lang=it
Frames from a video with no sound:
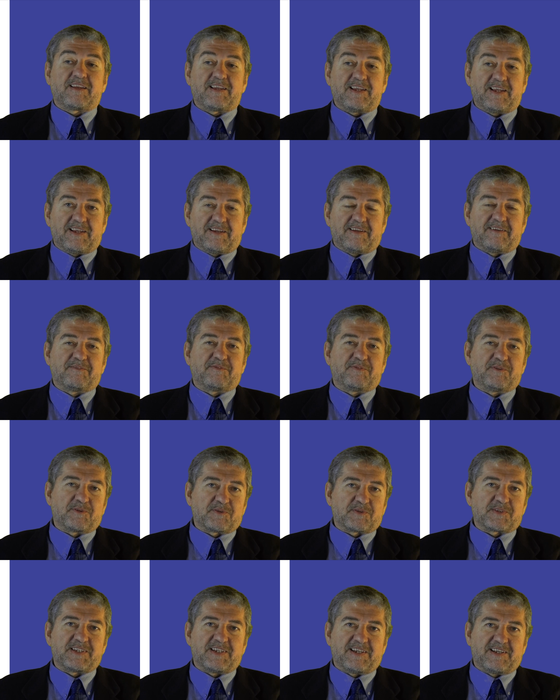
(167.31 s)
che,
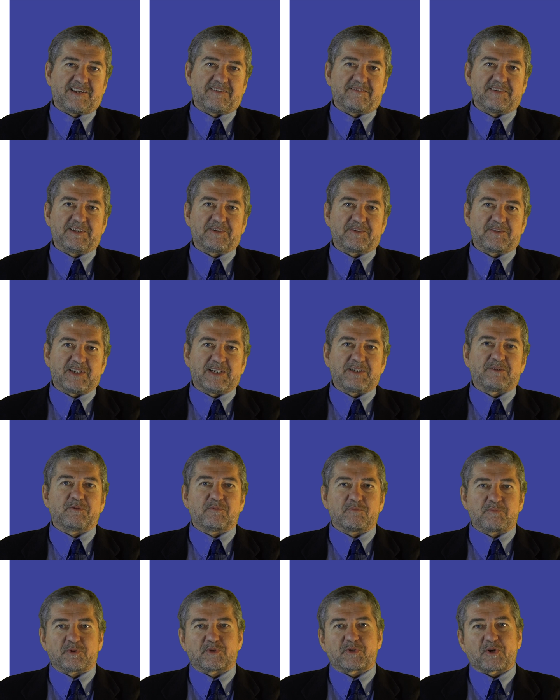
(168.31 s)
forse avendo letto
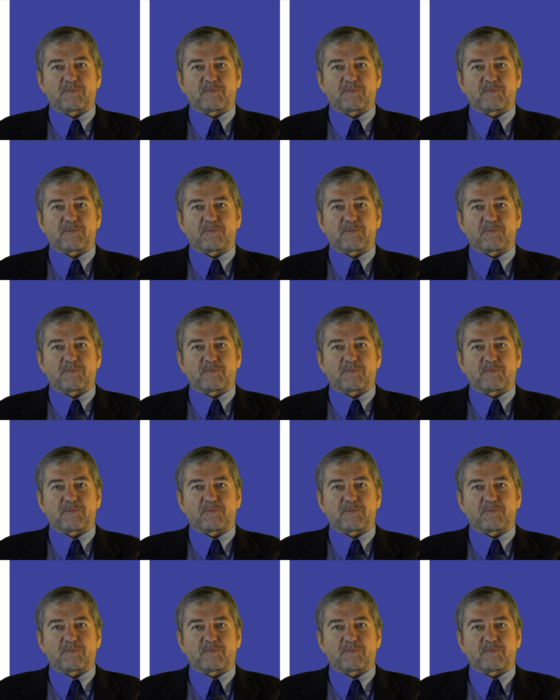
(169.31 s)
un po'